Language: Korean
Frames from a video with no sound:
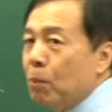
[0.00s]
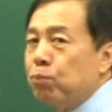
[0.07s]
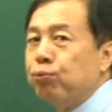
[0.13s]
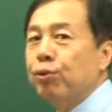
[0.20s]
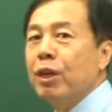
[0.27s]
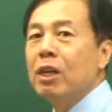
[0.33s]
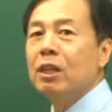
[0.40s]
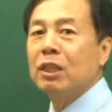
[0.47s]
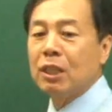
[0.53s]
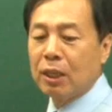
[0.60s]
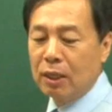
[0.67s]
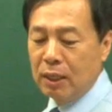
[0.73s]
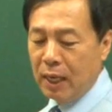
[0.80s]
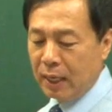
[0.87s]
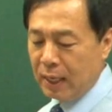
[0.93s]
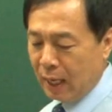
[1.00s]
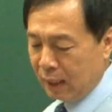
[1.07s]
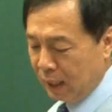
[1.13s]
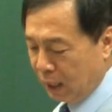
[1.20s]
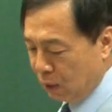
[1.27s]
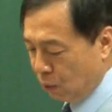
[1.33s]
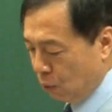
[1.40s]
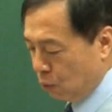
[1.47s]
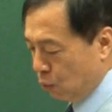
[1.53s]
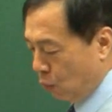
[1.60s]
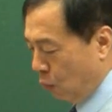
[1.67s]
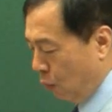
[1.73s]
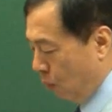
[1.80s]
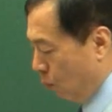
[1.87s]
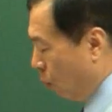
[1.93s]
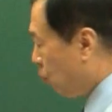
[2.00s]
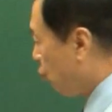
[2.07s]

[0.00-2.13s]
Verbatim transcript: 불일치를 얘기한다는 거죠. 뭐